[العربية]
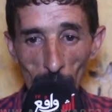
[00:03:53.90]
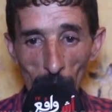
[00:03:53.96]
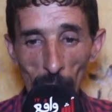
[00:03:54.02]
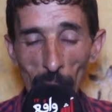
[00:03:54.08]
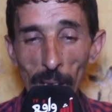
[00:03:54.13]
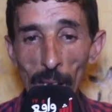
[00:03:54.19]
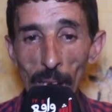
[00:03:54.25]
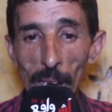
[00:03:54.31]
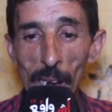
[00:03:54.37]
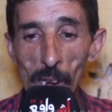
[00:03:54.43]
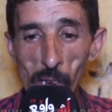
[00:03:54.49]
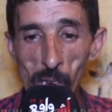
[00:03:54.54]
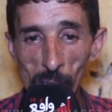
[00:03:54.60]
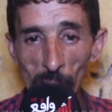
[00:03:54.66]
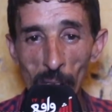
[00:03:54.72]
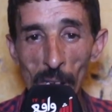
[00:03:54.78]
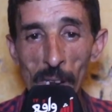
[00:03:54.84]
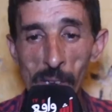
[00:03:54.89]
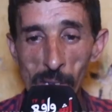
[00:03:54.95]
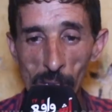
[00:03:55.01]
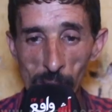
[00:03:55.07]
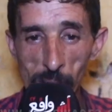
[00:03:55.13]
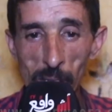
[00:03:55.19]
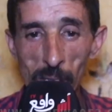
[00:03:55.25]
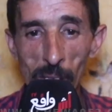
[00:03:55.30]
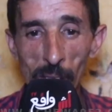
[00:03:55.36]
حيت علاش الله ينصر
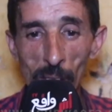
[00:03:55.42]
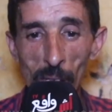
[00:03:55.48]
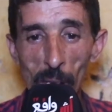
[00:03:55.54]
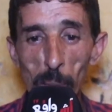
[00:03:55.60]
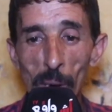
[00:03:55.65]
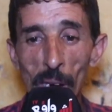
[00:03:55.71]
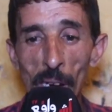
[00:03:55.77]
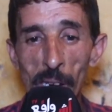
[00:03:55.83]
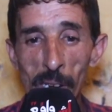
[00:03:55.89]
سيدنا بغى